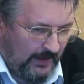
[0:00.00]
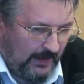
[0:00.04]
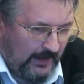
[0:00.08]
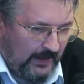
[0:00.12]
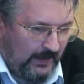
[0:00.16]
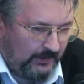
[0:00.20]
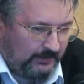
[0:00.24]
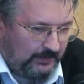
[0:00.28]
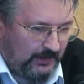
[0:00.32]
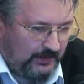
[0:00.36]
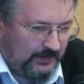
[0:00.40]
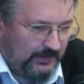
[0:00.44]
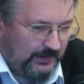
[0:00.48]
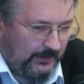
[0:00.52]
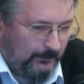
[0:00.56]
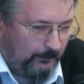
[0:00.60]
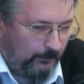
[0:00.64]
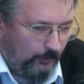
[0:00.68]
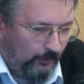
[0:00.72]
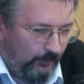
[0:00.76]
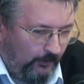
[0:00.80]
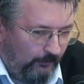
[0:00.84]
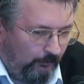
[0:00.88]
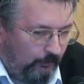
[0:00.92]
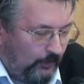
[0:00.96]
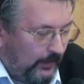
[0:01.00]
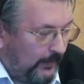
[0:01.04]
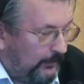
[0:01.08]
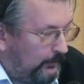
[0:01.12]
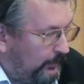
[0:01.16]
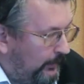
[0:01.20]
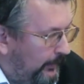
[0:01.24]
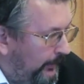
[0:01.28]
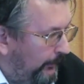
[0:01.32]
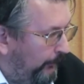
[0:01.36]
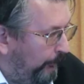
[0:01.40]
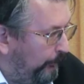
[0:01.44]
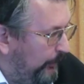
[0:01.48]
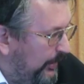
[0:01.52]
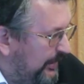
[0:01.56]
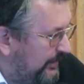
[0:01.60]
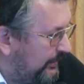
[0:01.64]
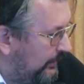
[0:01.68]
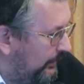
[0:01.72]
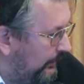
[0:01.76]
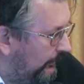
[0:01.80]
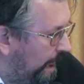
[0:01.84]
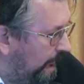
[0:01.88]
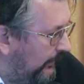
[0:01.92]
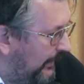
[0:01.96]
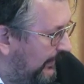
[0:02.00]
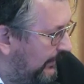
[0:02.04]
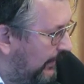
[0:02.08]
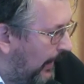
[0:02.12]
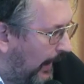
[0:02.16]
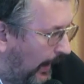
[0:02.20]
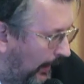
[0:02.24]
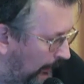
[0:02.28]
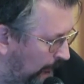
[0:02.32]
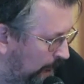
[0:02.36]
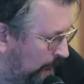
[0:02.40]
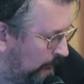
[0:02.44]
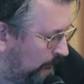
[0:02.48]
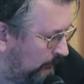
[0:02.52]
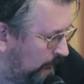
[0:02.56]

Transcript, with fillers: это тепло, в которое вписана вода.